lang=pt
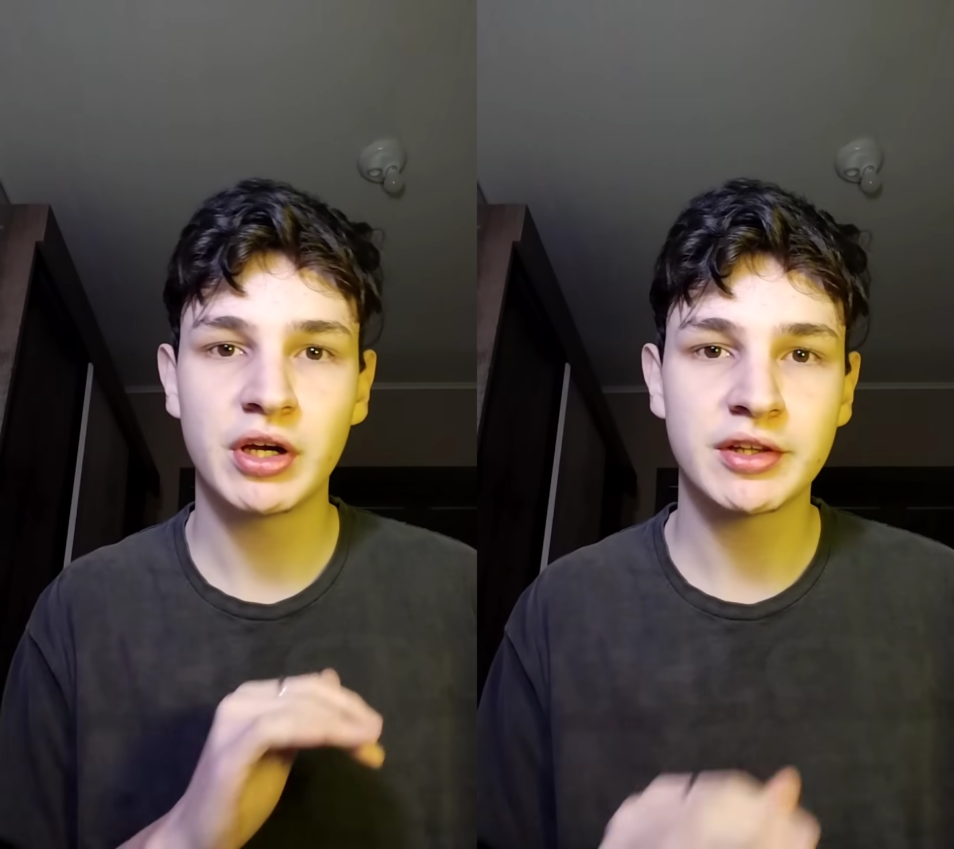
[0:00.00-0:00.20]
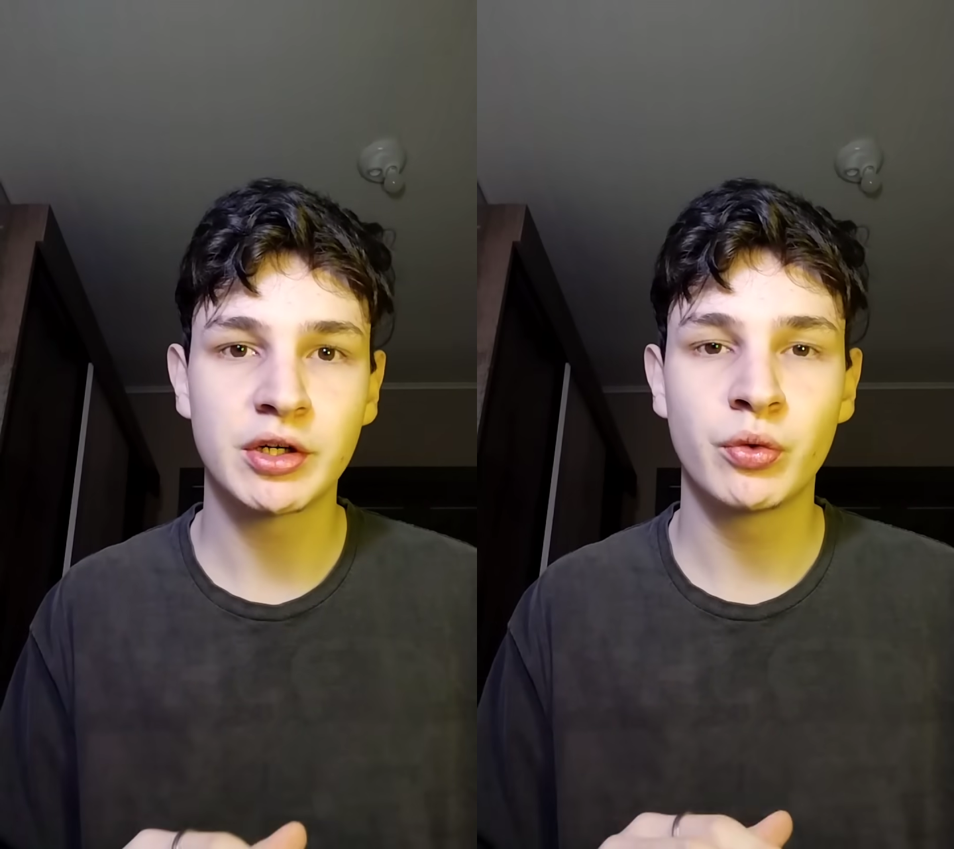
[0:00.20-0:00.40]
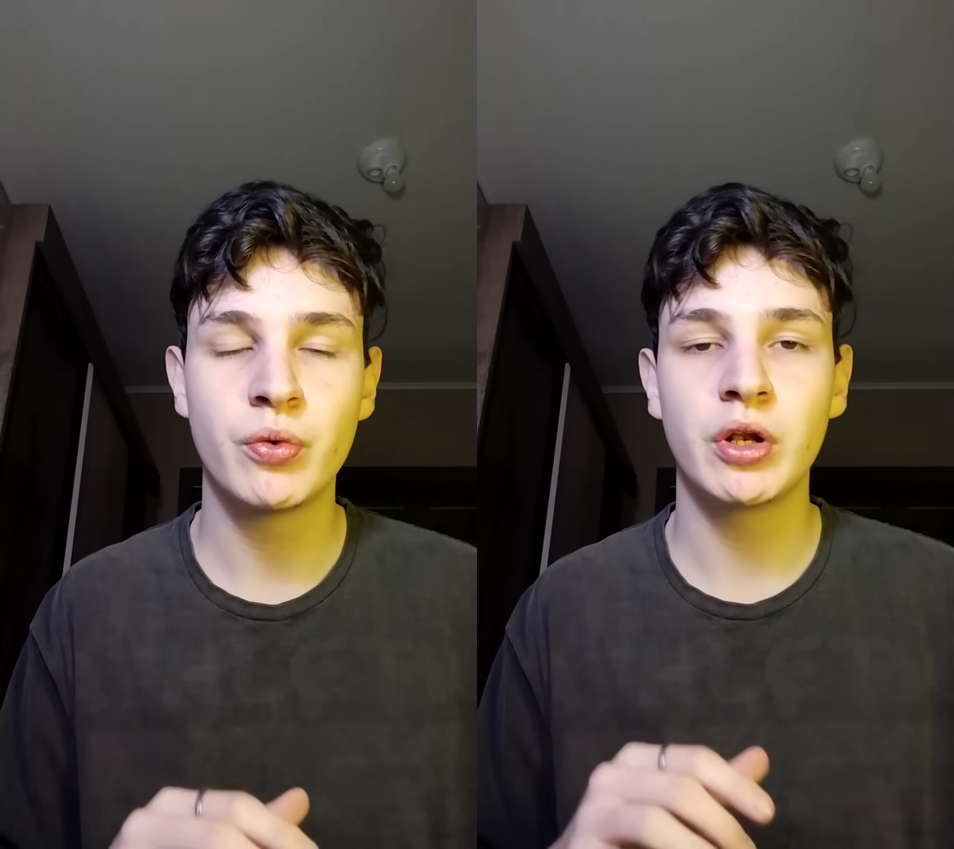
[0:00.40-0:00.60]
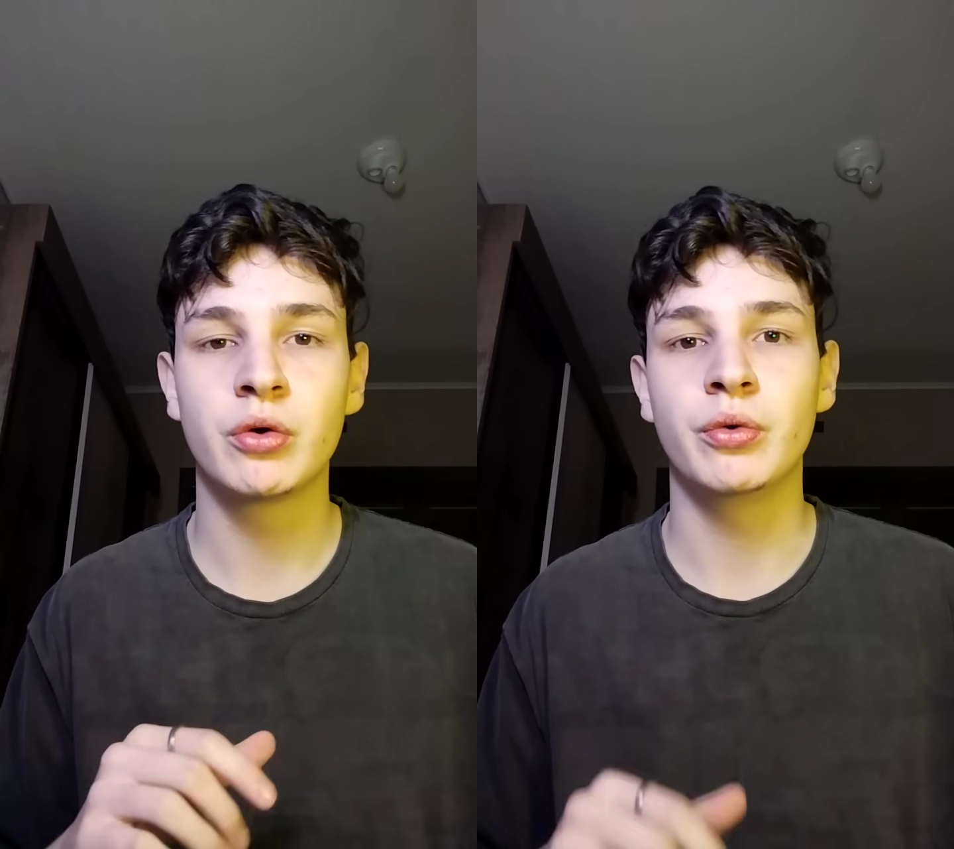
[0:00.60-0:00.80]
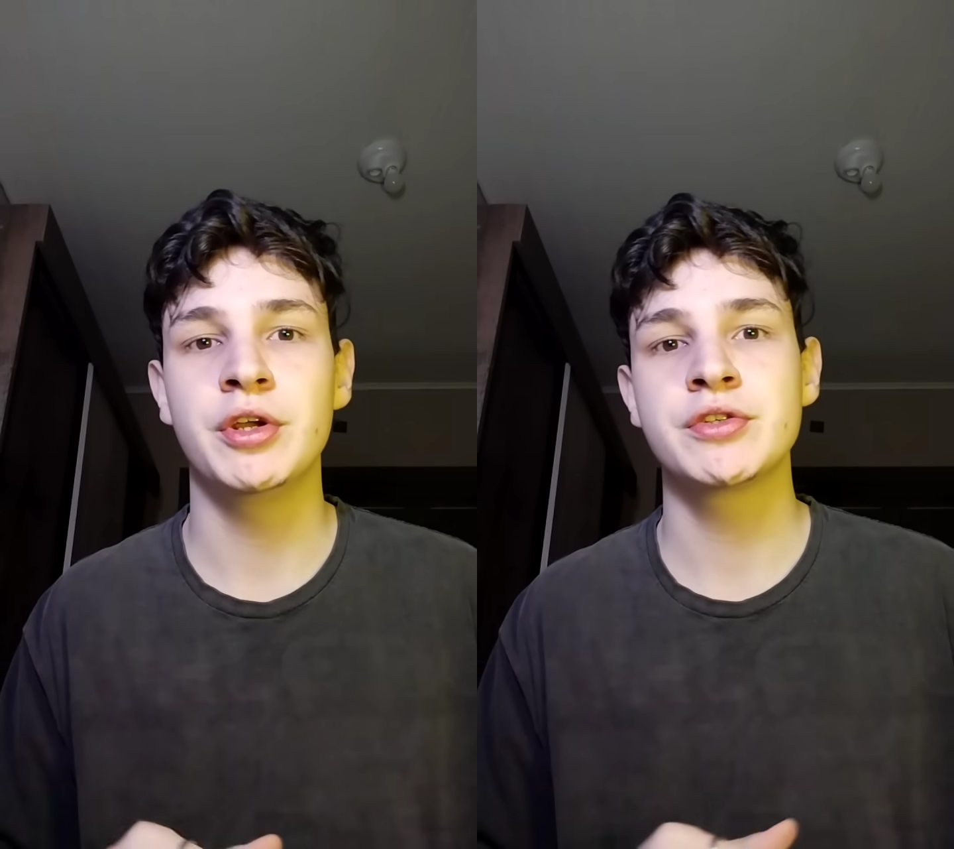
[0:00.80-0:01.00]
Fica
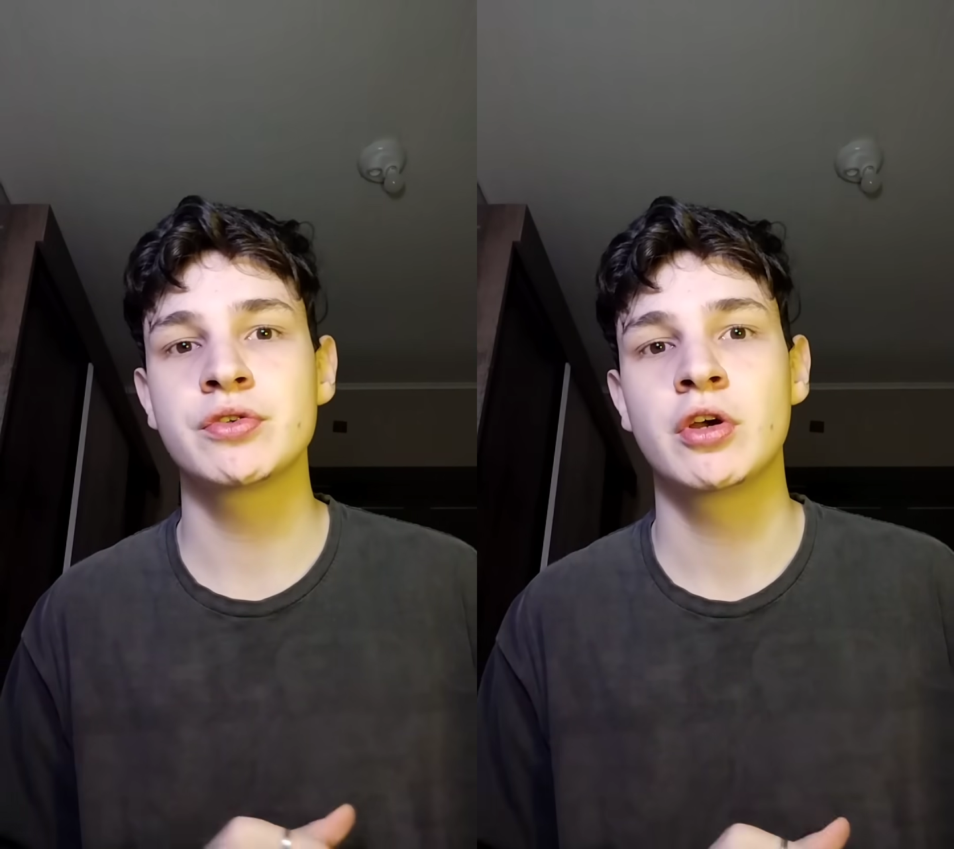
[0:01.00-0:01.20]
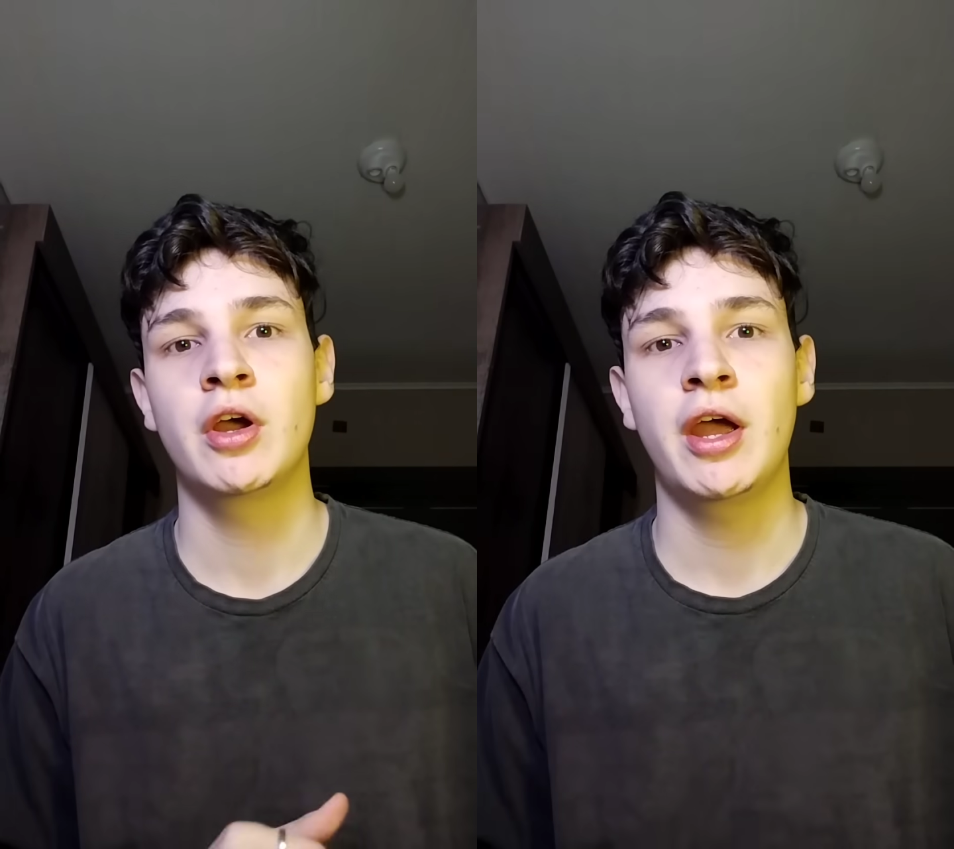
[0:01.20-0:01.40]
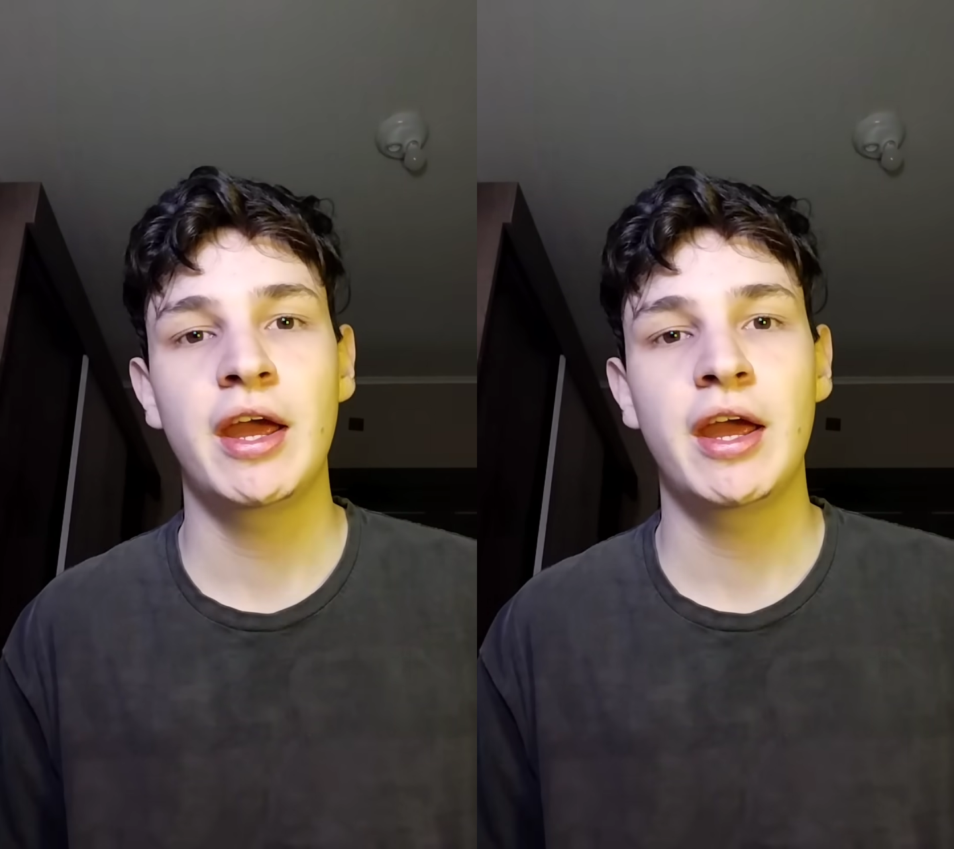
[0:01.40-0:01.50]
tranquila com isso.